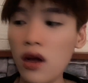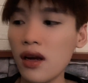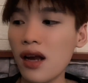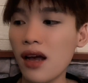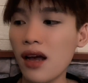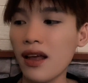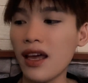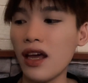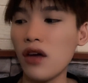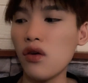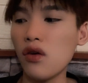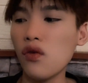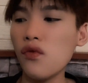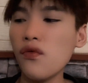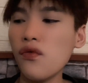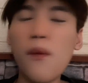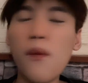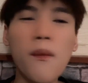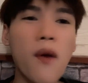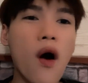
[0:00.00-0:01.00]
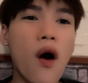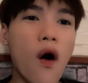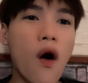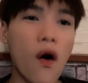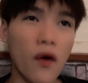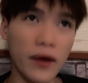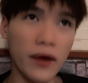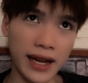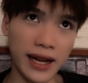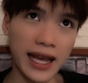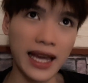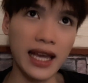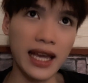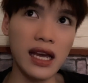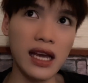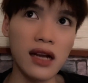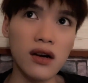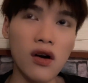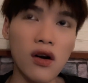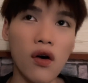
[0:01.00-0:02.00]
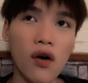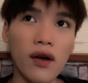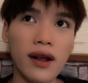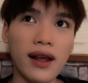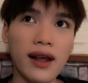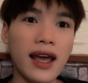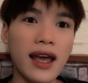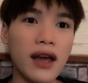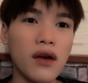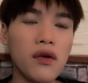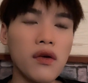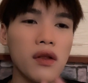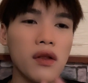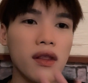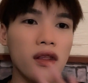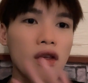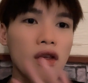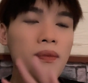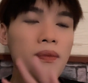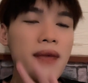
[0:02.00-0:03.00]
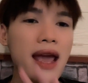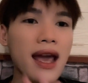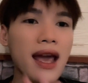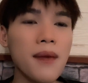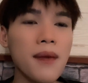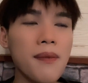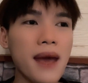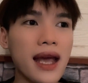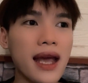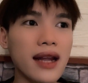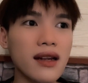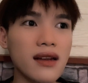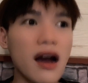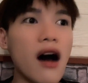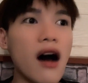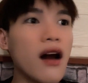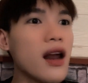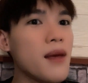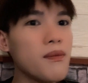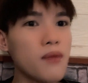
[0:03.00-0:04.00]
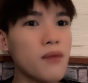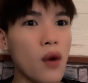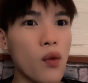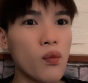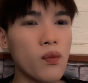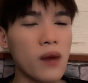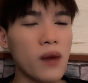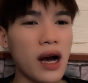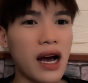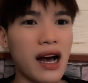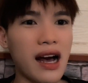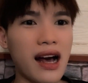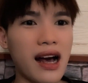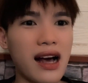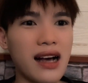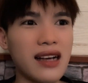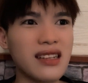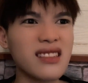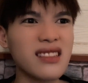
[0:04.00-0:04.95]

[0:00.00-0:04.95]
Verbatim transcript: là kiểu phục hồi nè rồi kiểu giúp da các bạn đỡ lên mụn mà